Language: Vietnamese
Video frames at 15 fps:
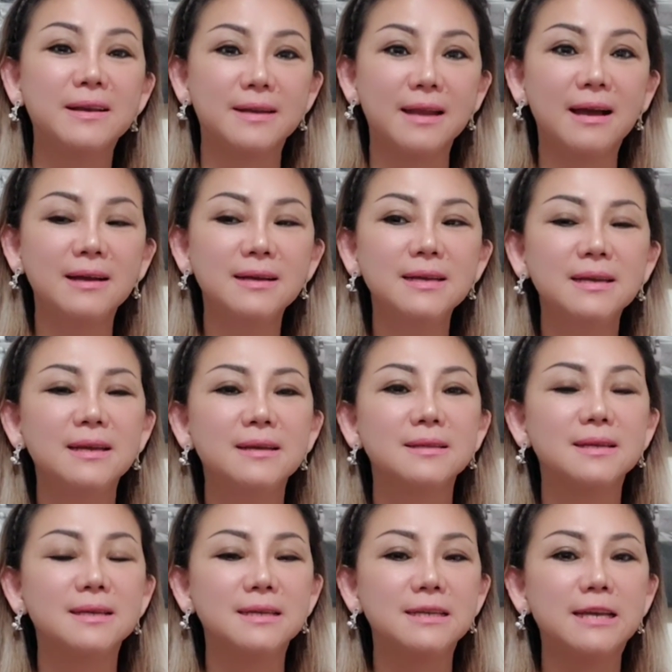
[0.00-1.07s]
Đó,
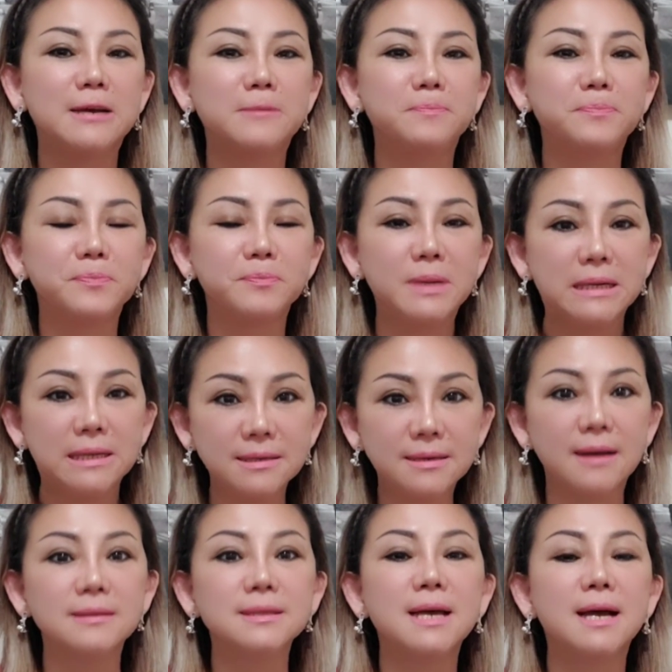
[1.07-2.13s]
thì mình cứ
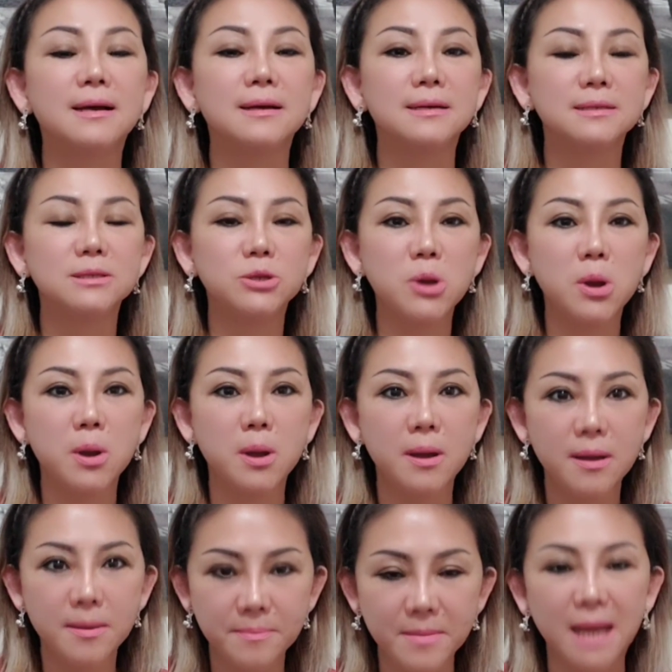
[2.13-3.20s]
cẩn thận cho
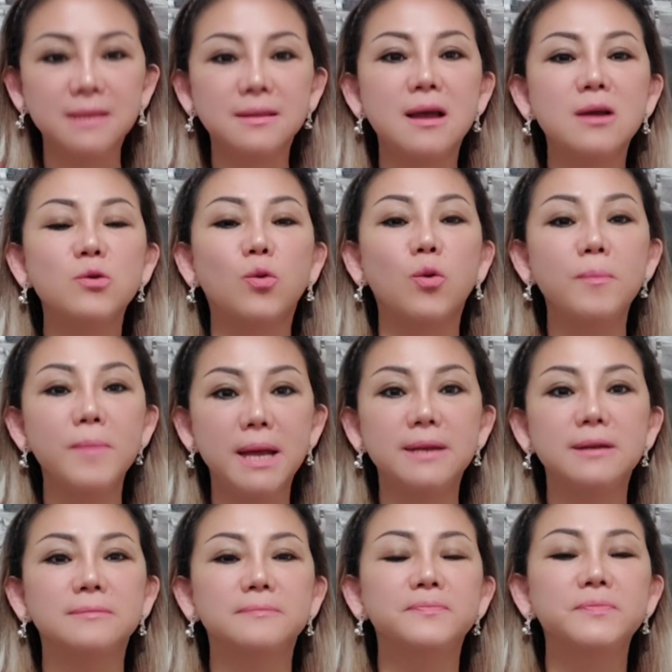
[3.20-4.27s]
bản thân của
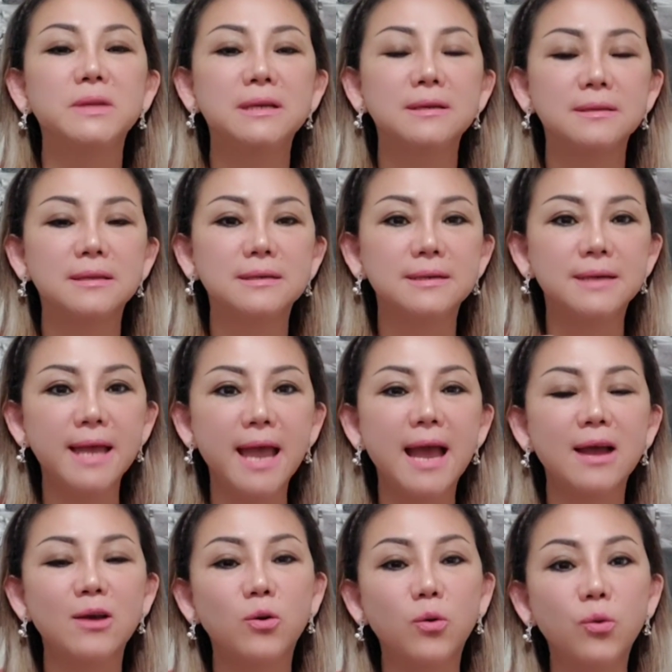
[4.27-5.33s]
mình, từ cái
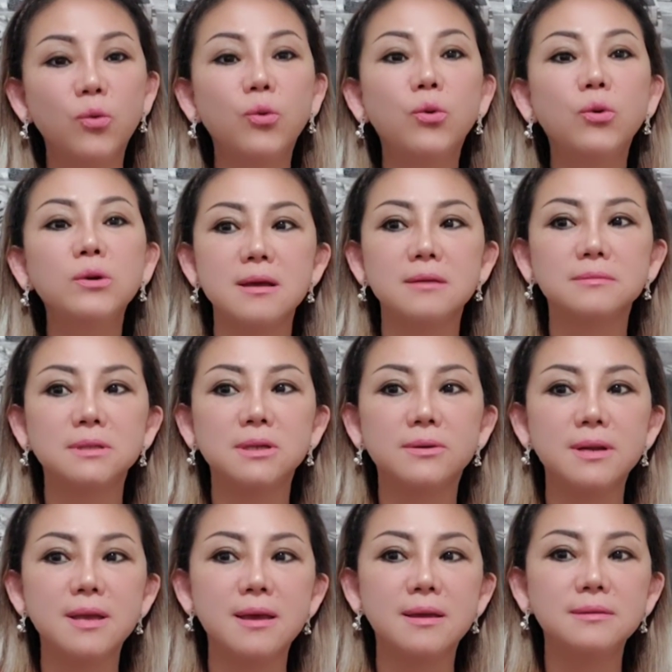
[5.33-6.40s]
ăn uống cho
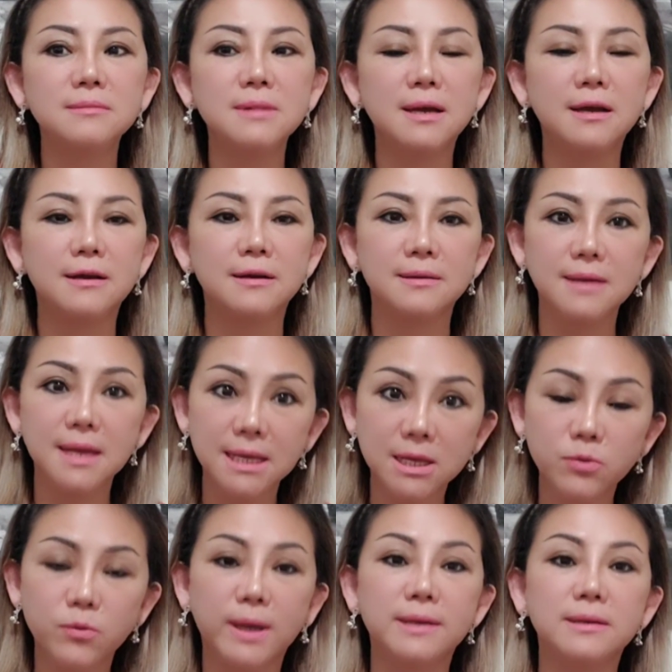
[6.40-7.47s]
đến
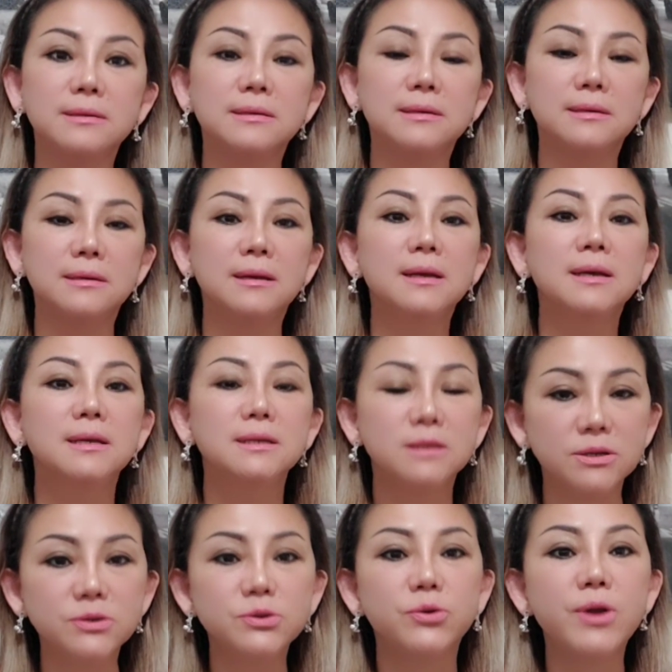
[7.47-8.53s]
đi ngoài đường,
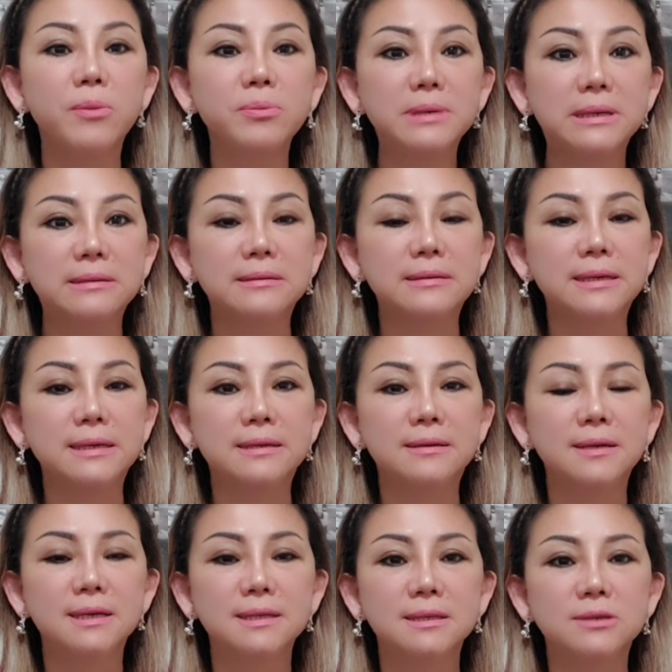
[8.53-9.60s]
những chỗ đông người,
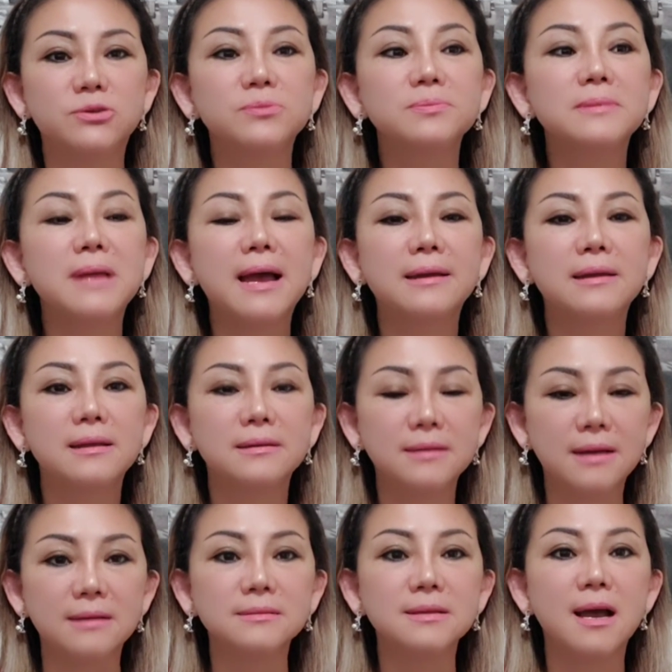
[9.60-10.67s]
thì chúng ta nên
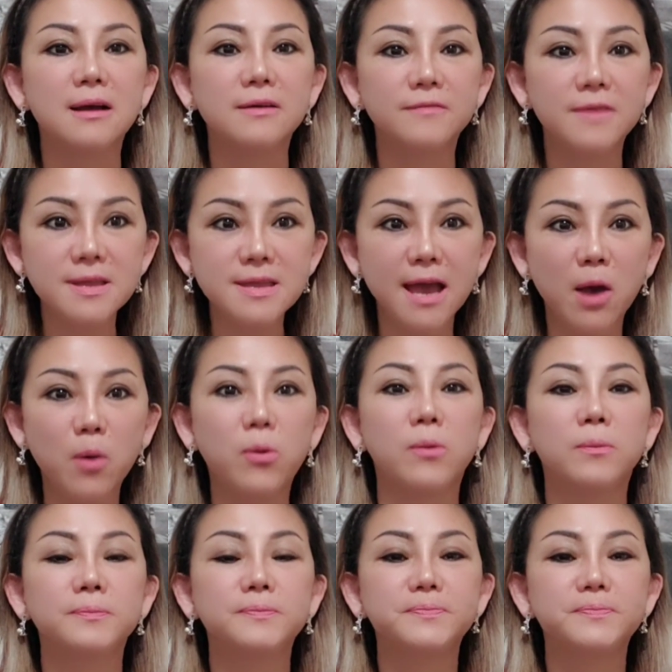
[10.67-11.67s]
cẩn thận với nhau.